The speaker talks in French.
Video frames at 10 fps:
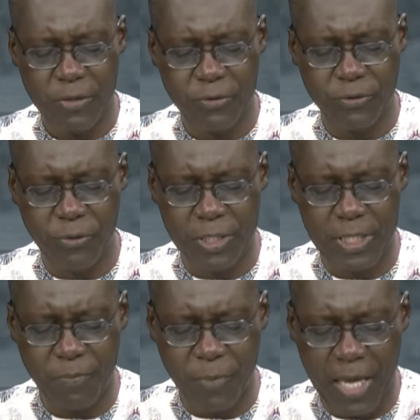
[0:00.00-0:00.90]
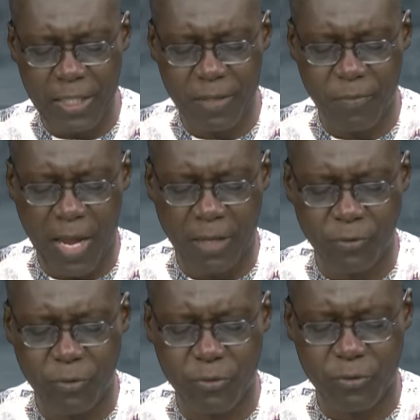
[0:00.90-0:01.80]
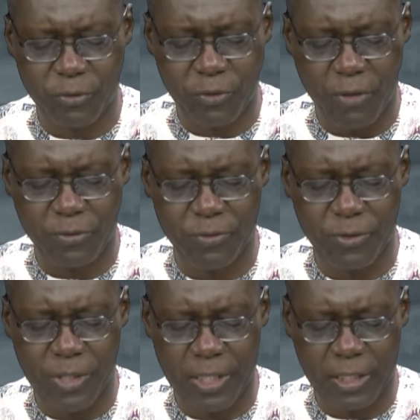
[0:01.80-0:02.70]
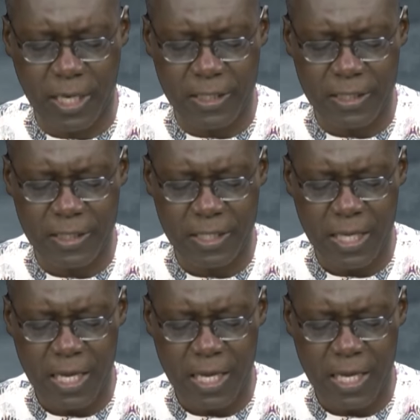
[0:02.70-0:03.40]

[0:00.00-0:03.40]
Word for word: ceux qui passent par toutes sortes de détresses